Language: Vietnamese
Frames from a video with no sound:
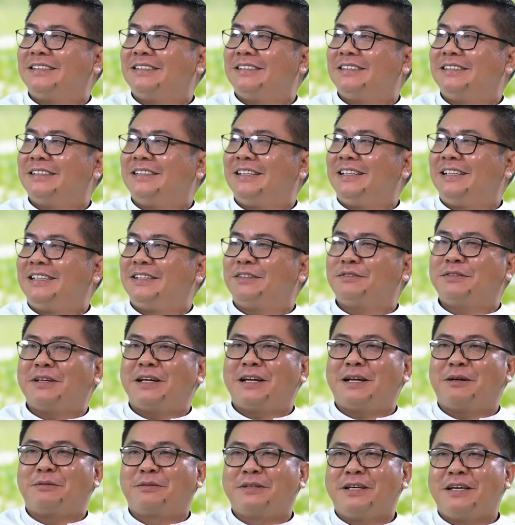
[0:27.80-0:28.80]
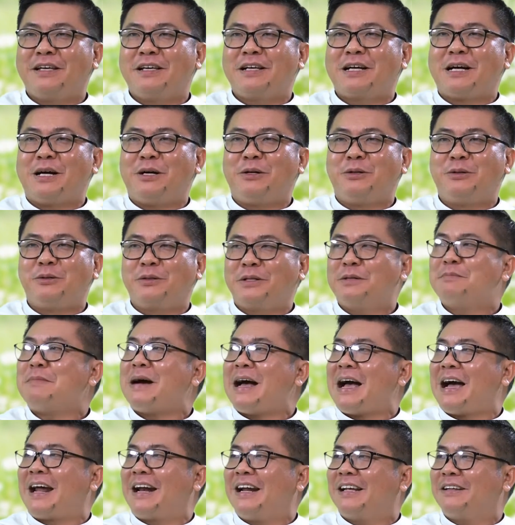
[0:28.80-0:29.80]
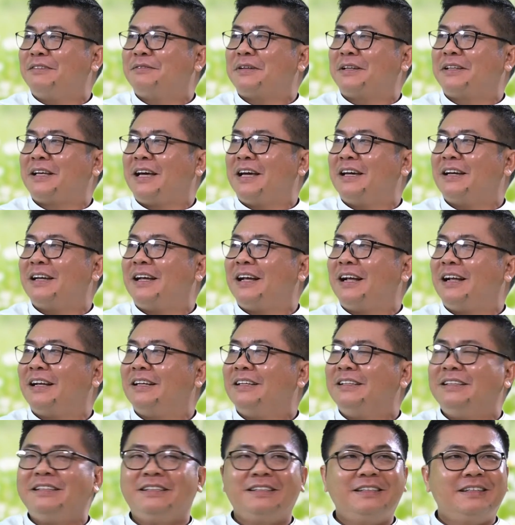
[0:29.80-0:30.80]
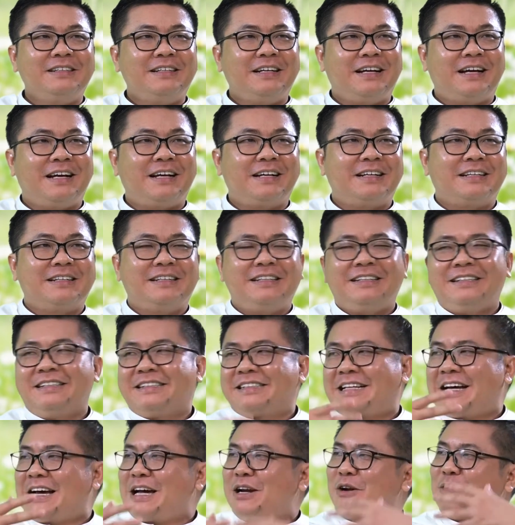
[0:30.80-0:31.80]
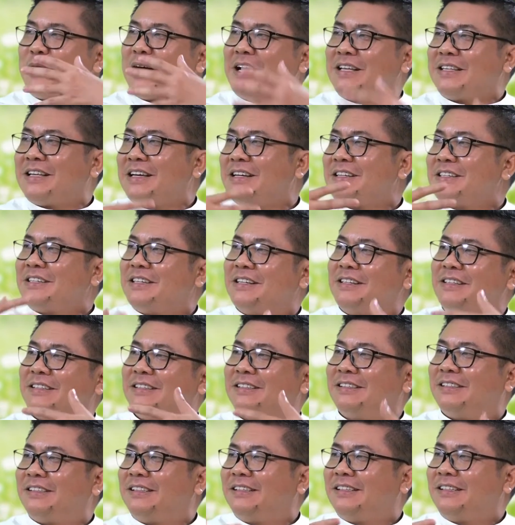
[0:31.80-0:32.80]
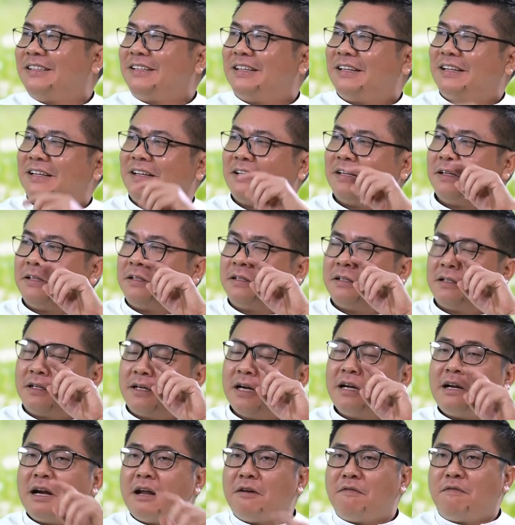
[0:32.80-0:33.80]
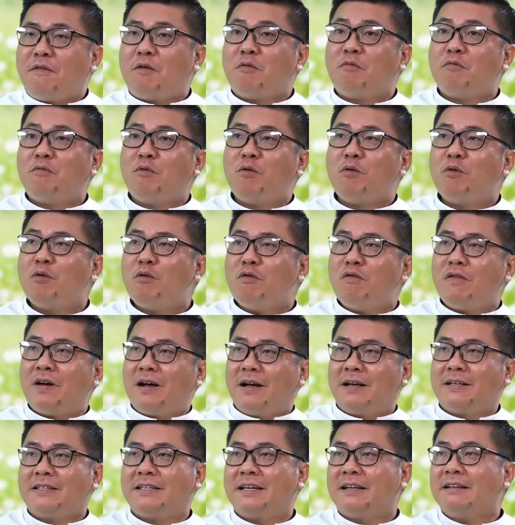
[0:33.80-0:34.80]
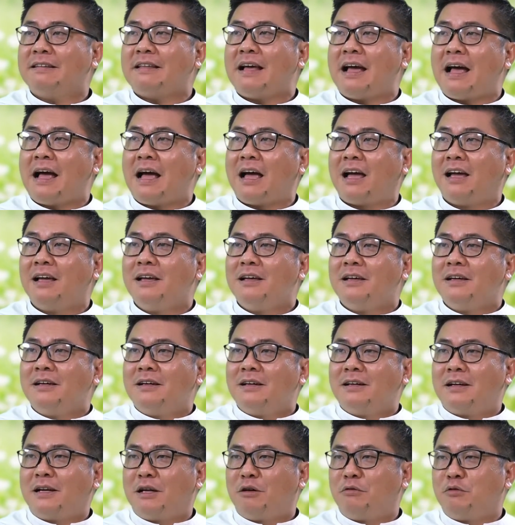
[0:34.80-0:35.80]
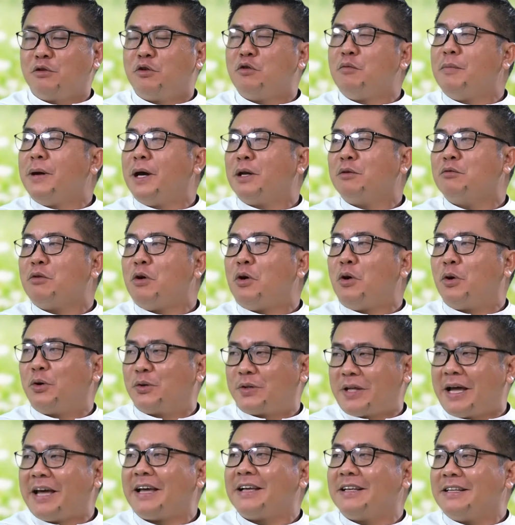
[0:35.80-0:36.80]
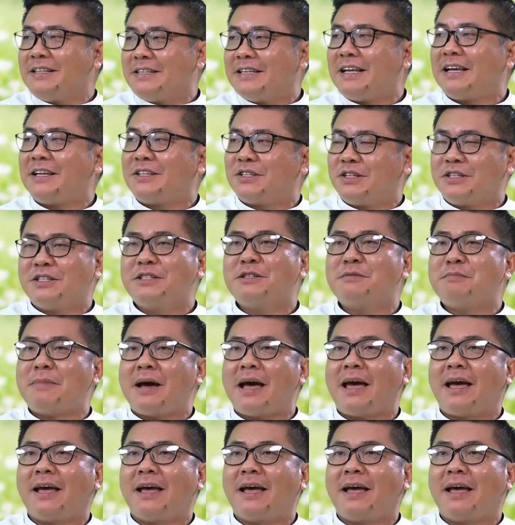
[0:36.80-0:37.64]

à, chúng ta đọc kinh cầu đức bà đó chúng ta thấy là à, các loại danh sưng à, rất là phong phú và diễn tả lòng yêu mến của hội thánh dành cho đức mẹ